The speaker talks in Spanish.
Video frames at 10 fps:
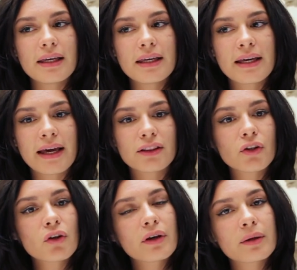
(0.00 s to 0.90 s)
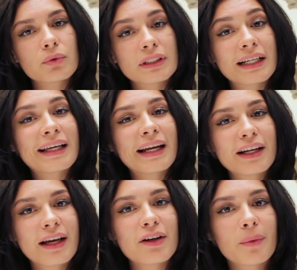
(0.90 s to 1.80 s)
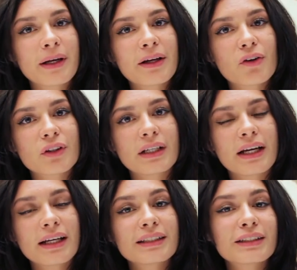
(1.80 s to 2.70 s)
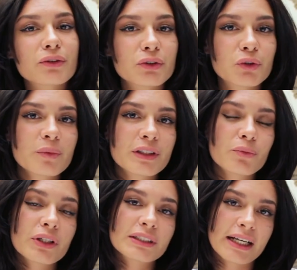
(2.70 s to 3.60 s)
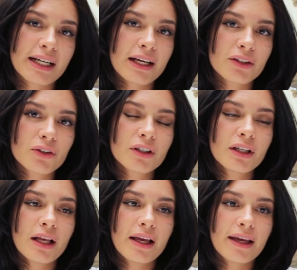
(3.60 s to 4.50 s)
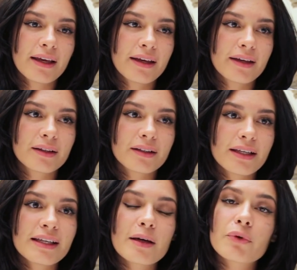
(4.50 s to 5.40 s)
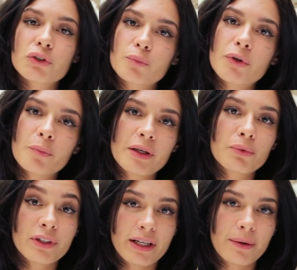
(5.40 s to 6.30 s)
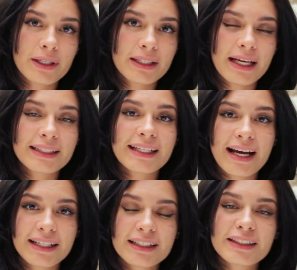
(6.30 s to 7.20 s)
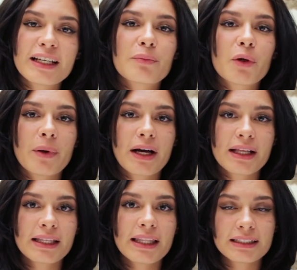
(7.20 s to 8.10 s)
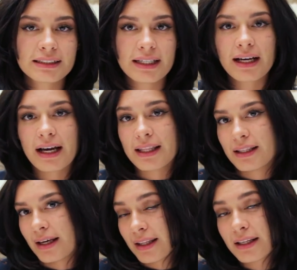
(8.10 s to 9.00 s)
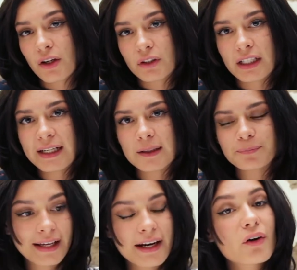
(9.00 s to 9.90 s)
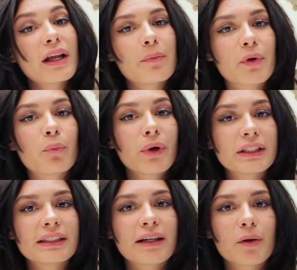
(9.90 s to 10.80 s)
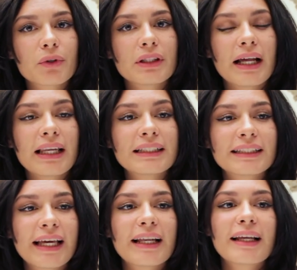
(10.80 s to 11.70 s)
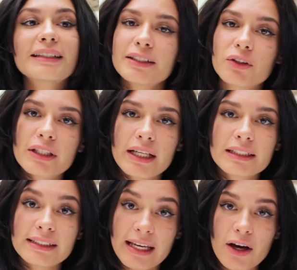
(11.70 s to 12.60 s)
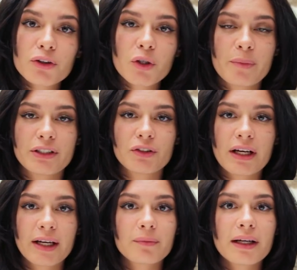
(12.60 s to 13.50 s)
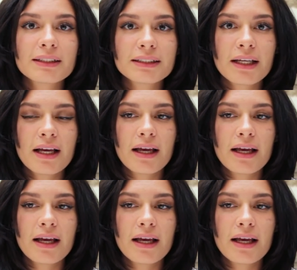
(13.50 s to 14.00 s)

y que todo lo que buscan creen que lo van a encontrar en este consumismo exagerado eh, y que por su propia vulnerabilidad caen ante la propaganda de esta cadena hotelera. Creo que la propuesta como tal es que este hotel sea otro personaje más